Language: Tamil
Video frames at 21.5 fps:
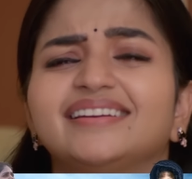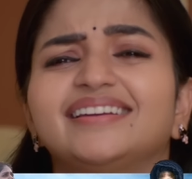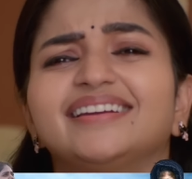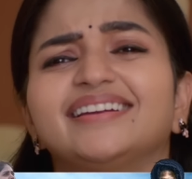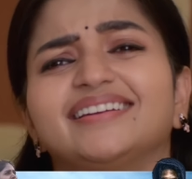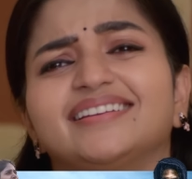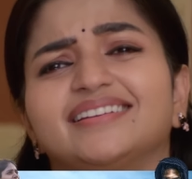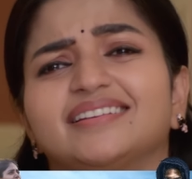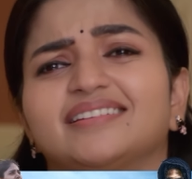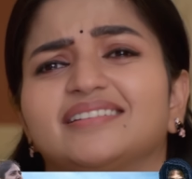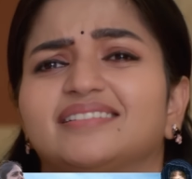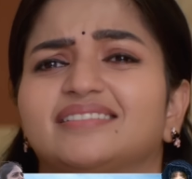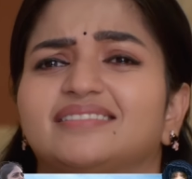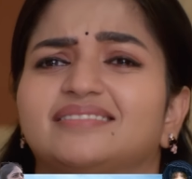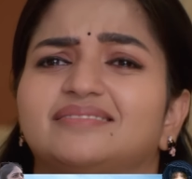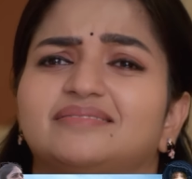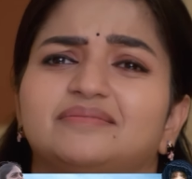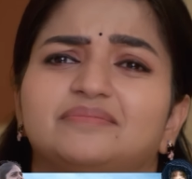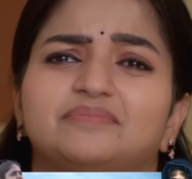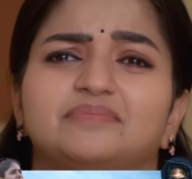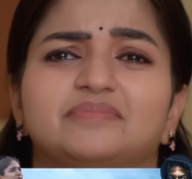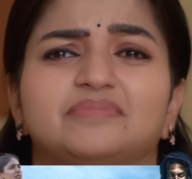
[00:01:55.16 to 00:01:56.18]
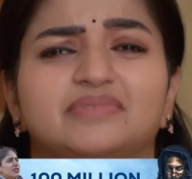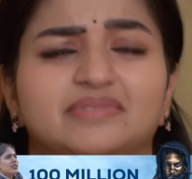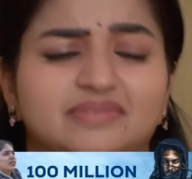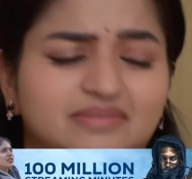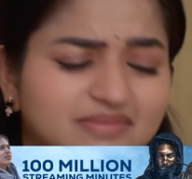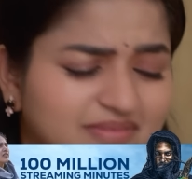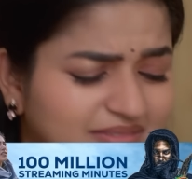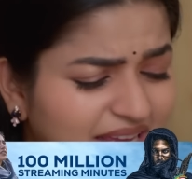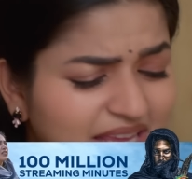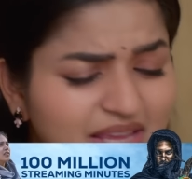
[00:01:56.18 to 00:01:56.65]
டே
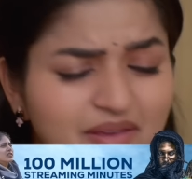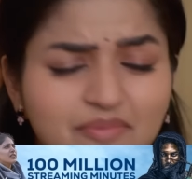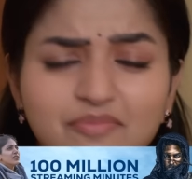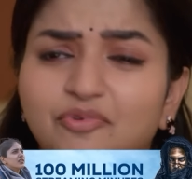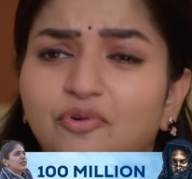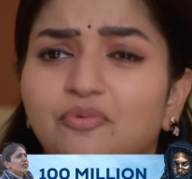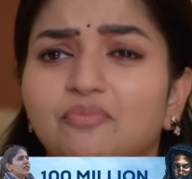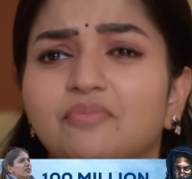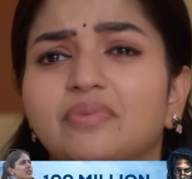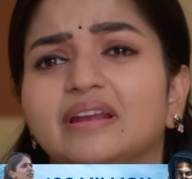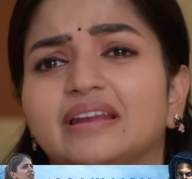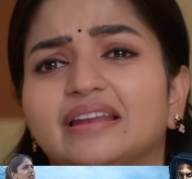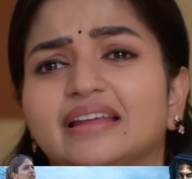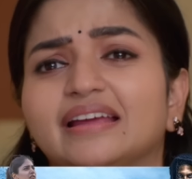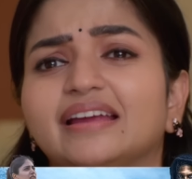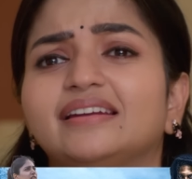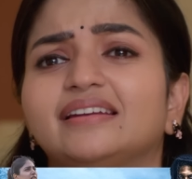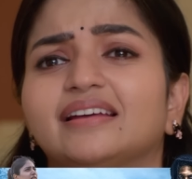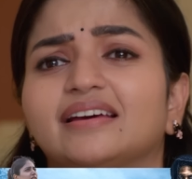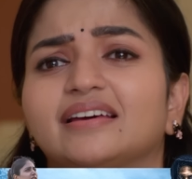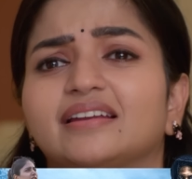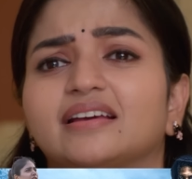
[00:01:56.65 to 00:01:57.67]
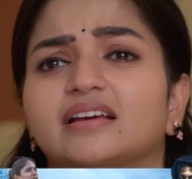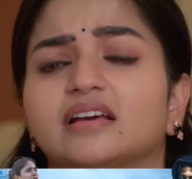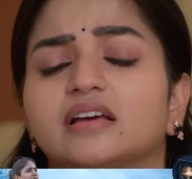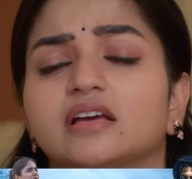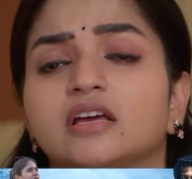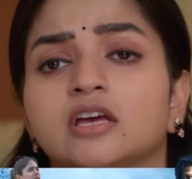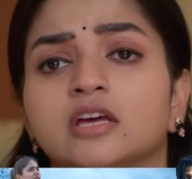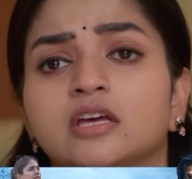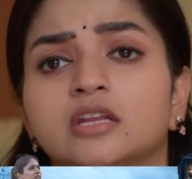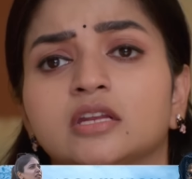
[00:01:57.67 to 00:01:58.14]
டைம் ரொம்ப லேட்
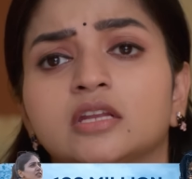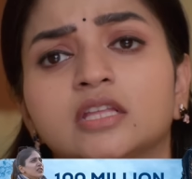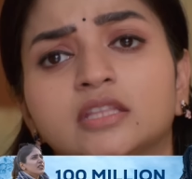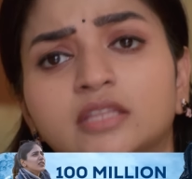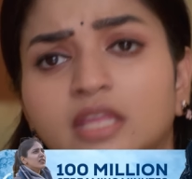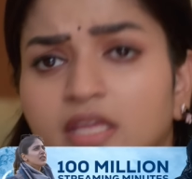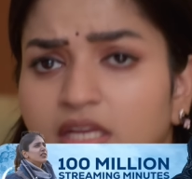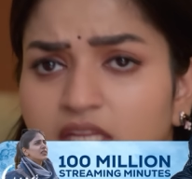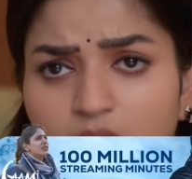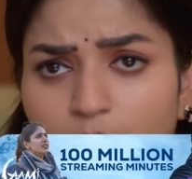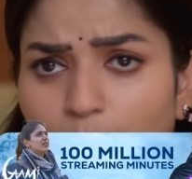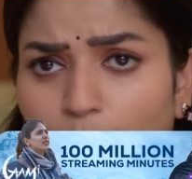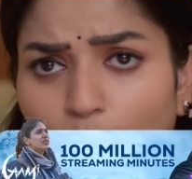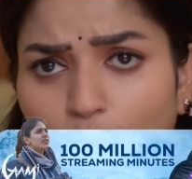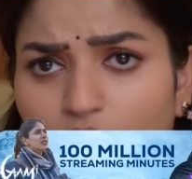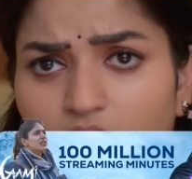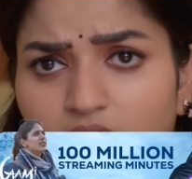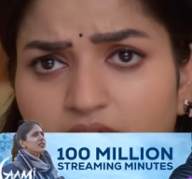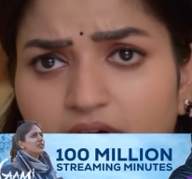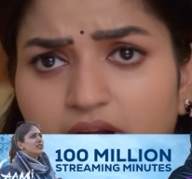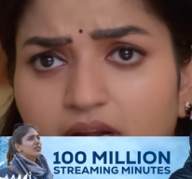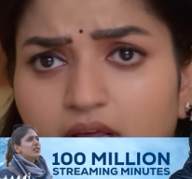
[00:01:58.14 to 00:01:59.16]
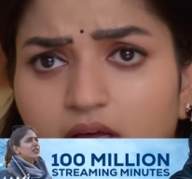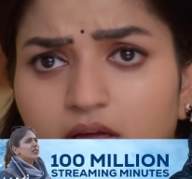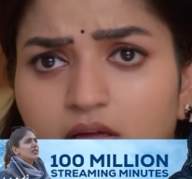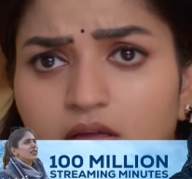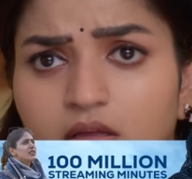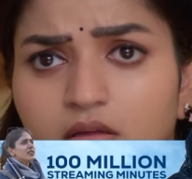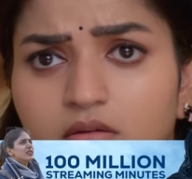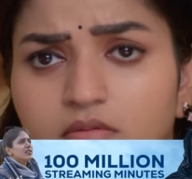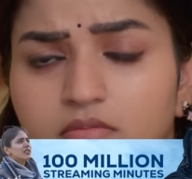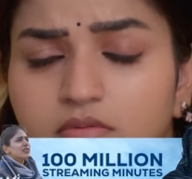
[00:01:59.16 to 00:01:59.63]
ஆயிடுச்சுடா நீ தனியாலாம் போக
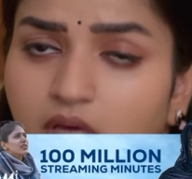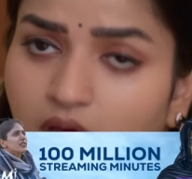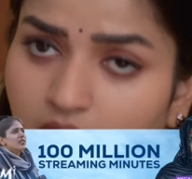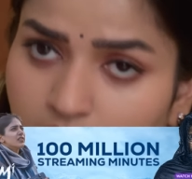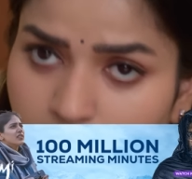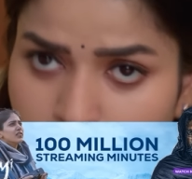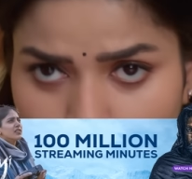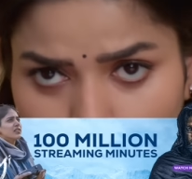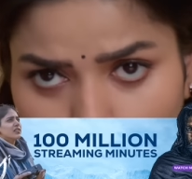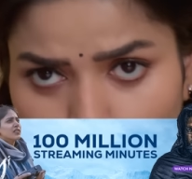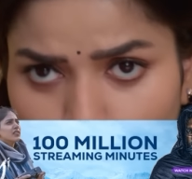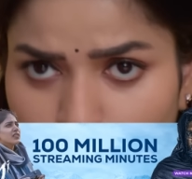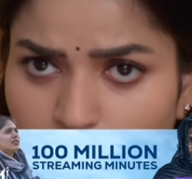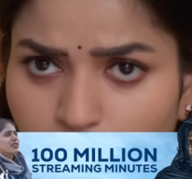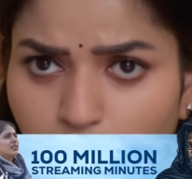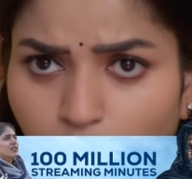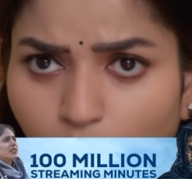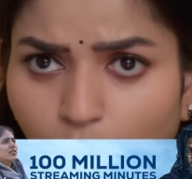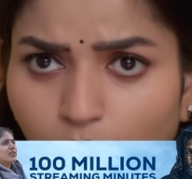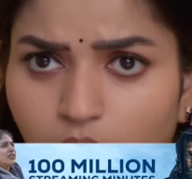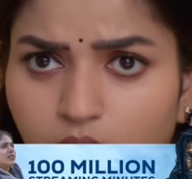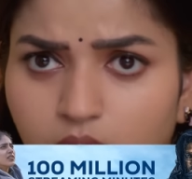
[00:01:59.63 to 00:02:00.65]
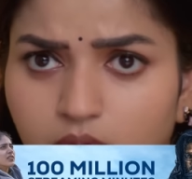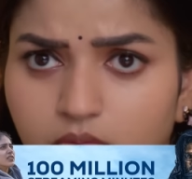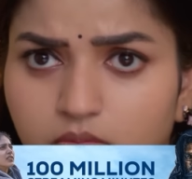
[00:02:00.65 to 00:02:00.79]
வேணாம் யாரையாச்சும் கூட்டிட்டு